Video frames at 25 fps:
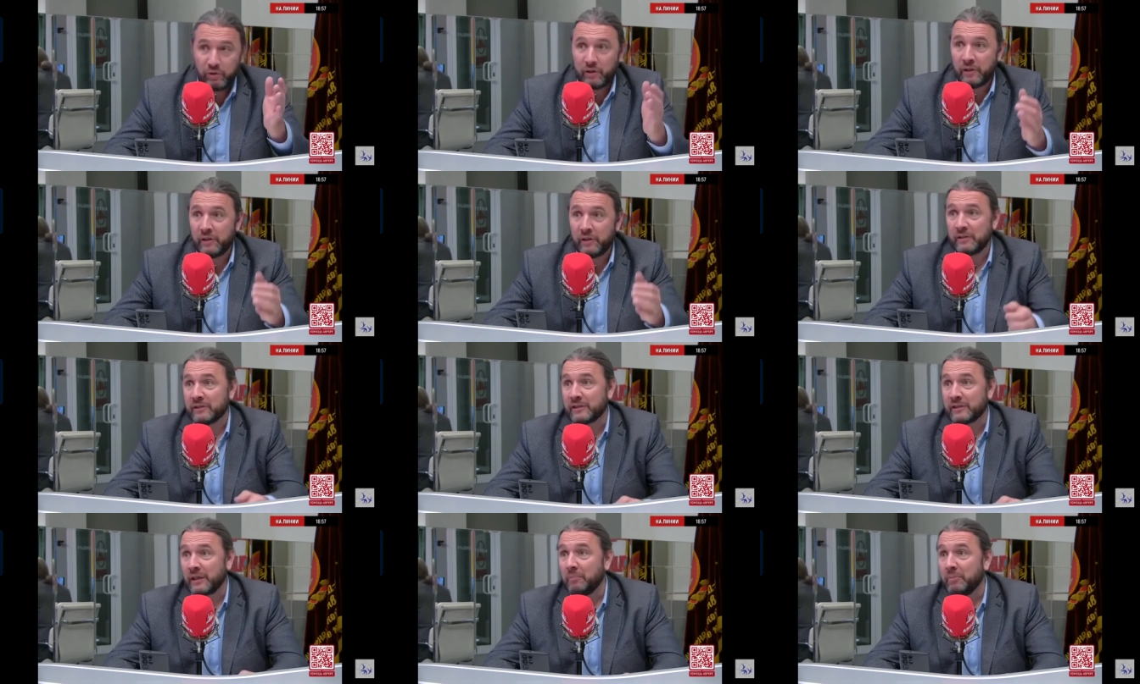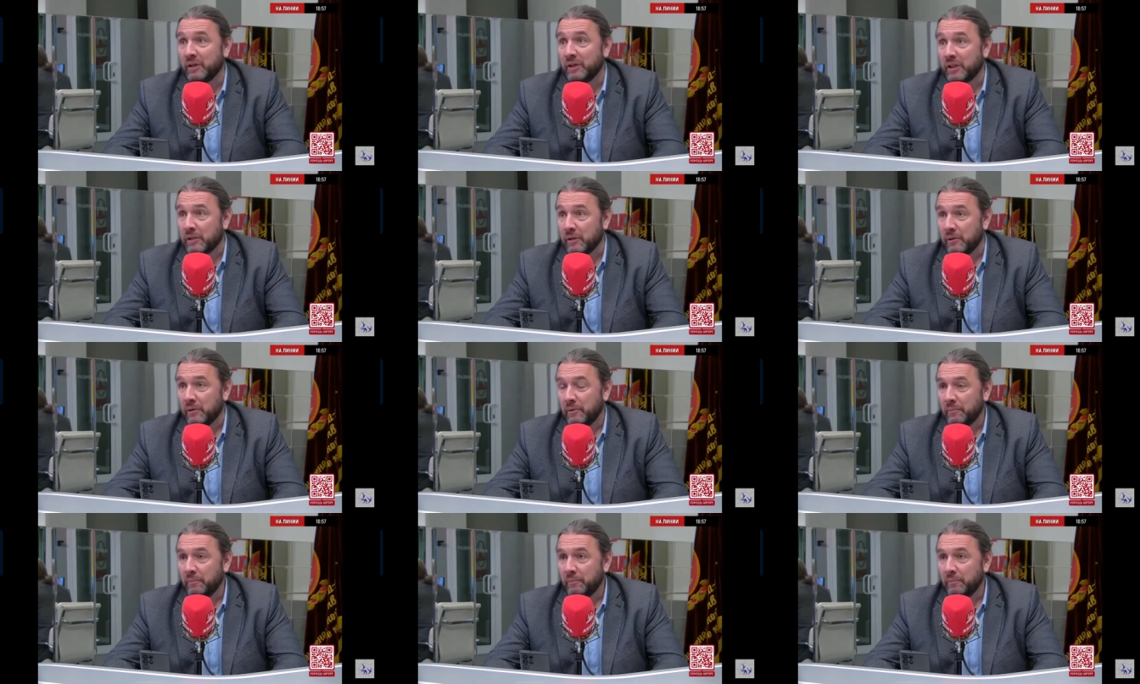и
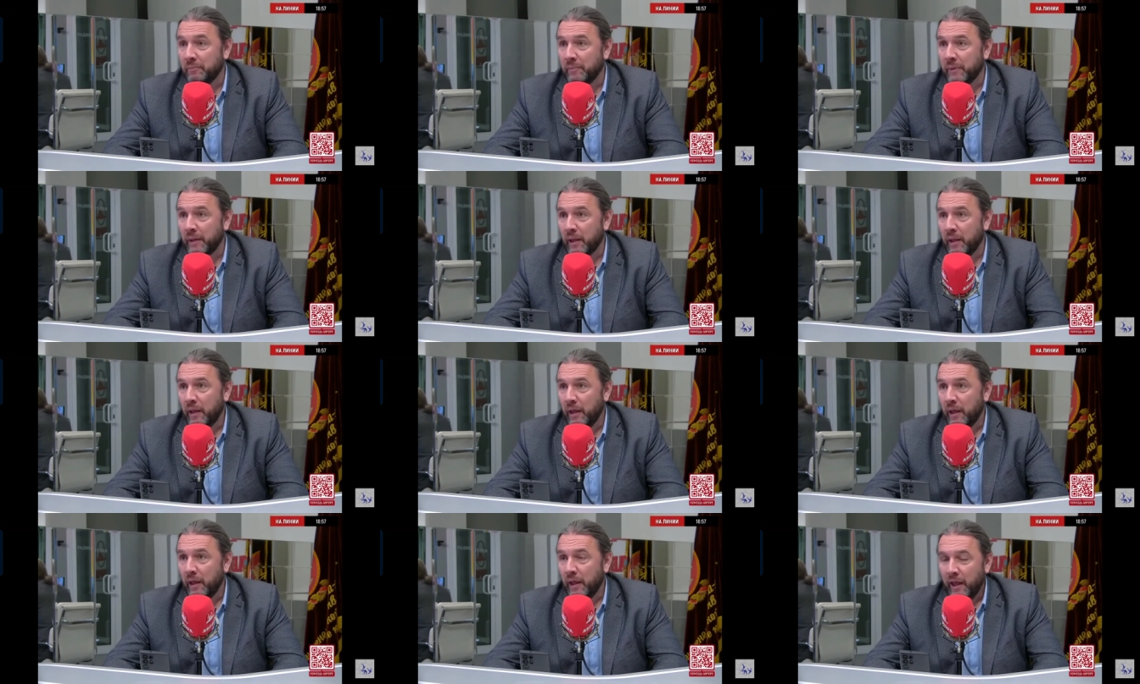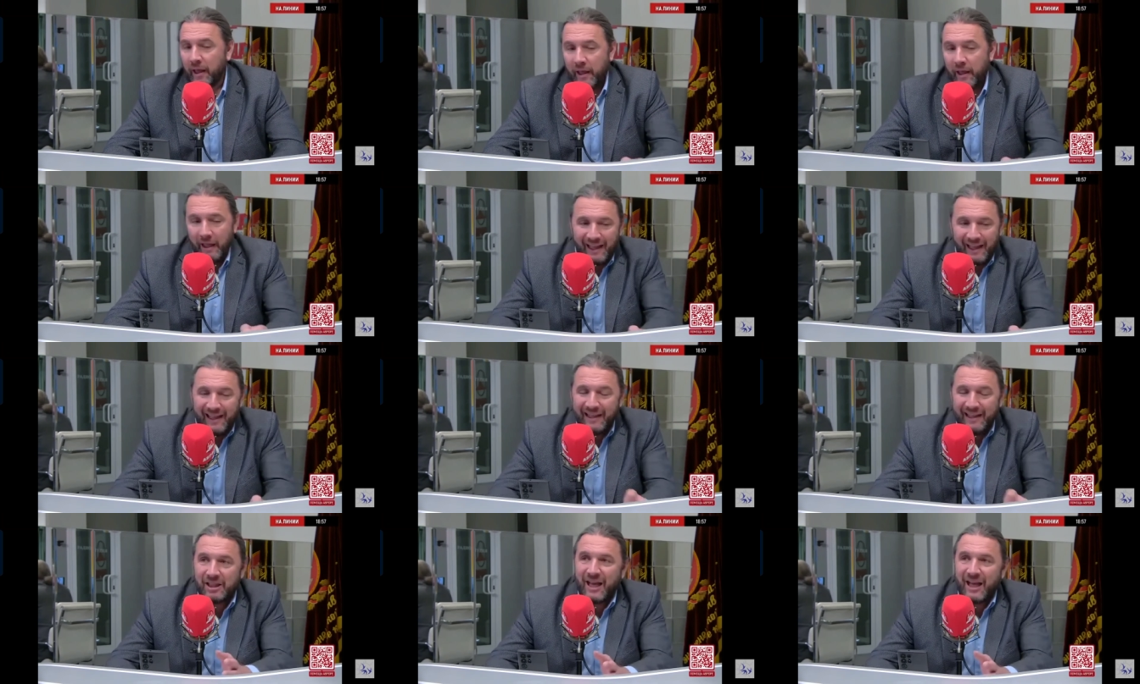забыть.
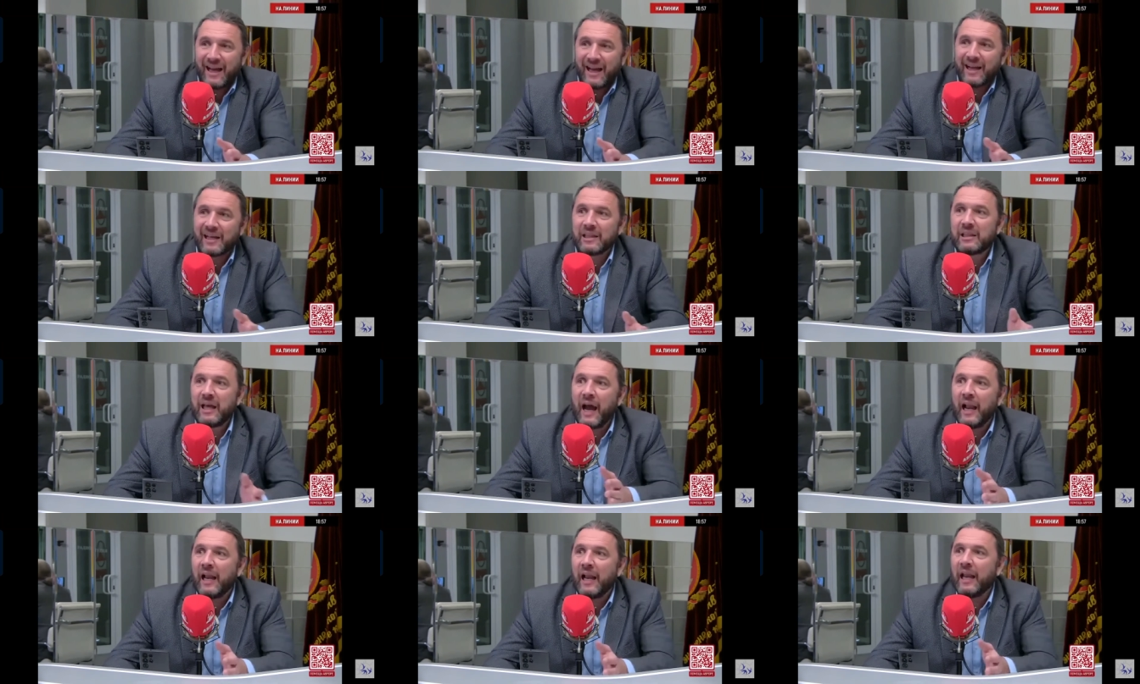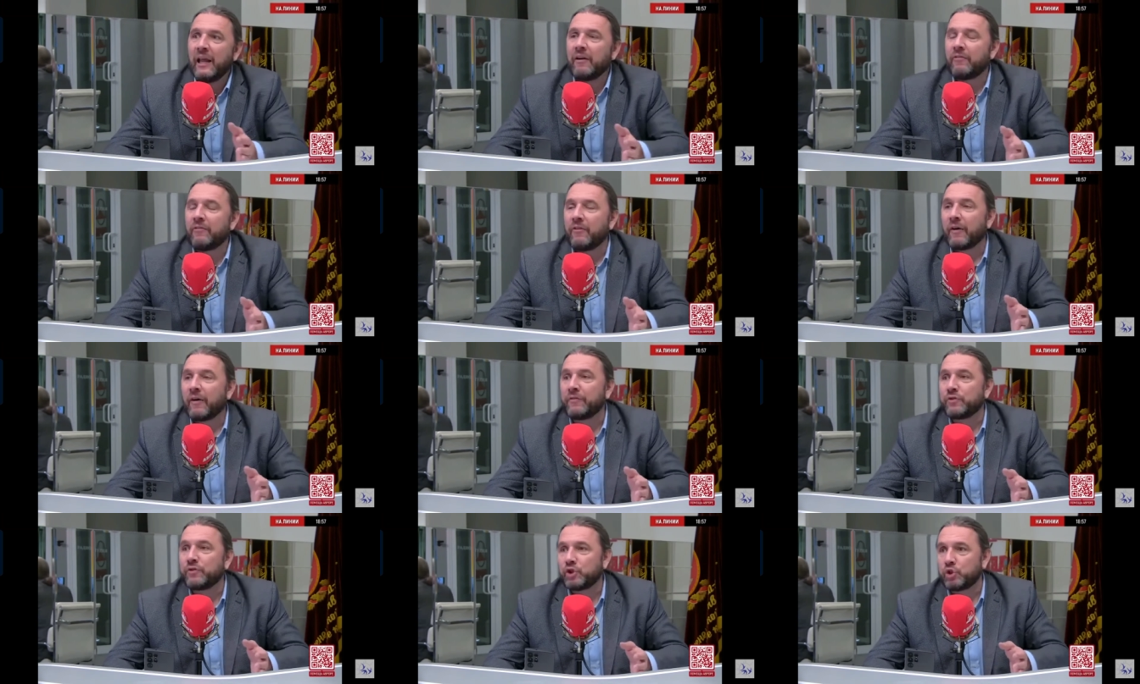И так далее
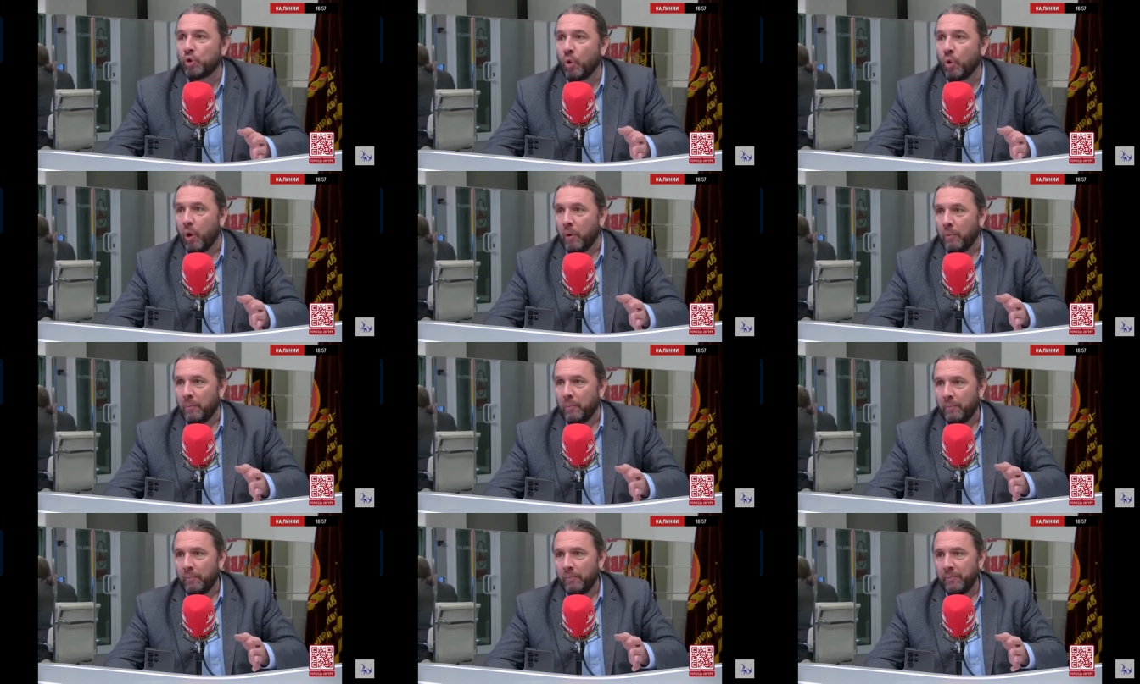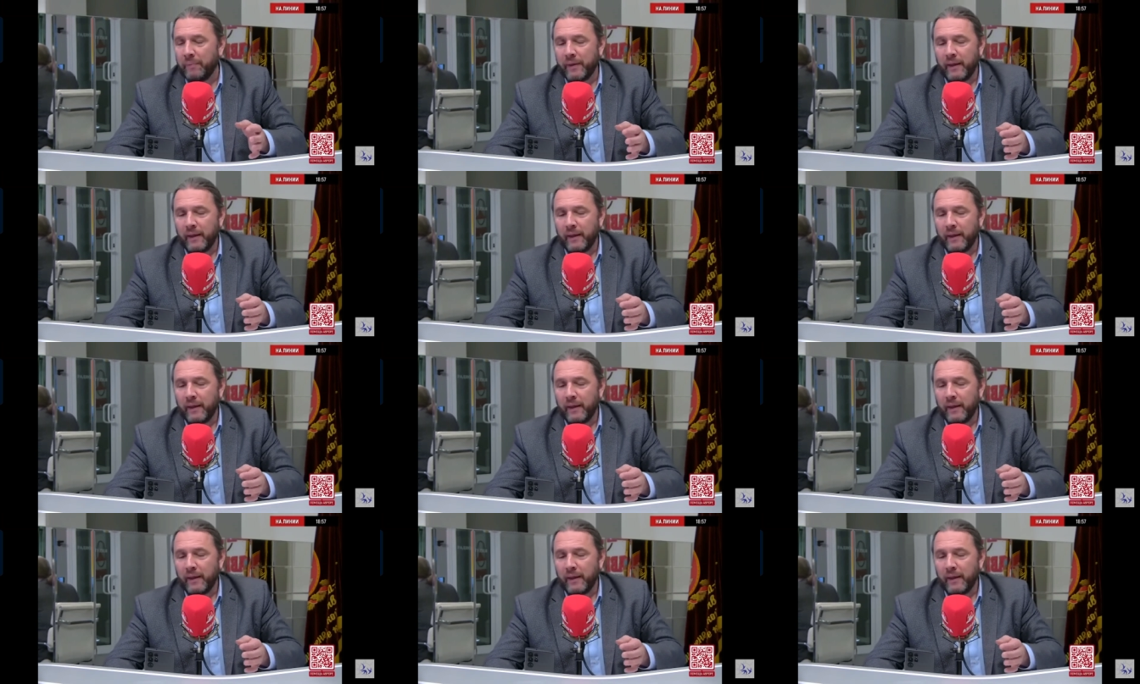во всем.